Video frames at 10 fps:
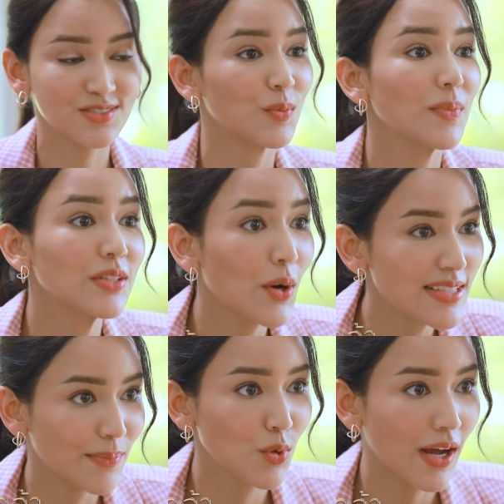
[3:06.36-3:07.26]
จดเบอร์โทร
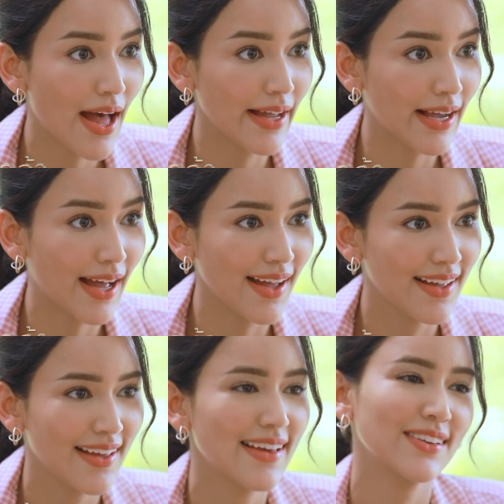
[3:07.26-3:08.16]
ศัพท์ลูกค้าไงคะ
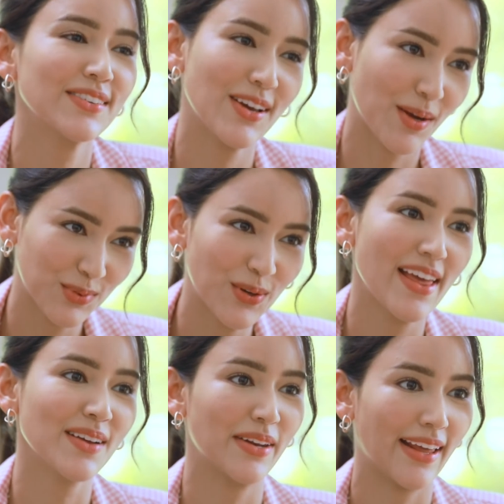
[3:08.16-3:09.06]
ก็เกี่ยวกับตัว
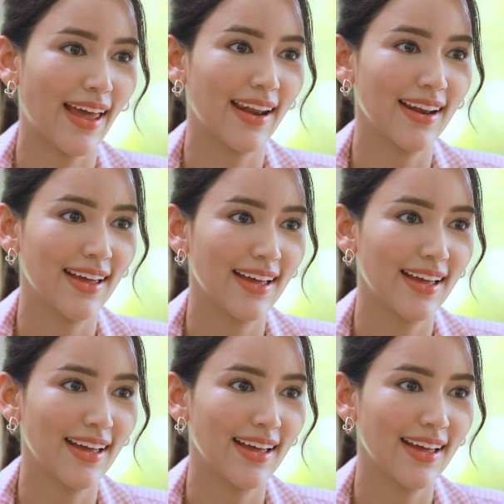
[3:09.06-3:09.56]
เลขเหมือนกัน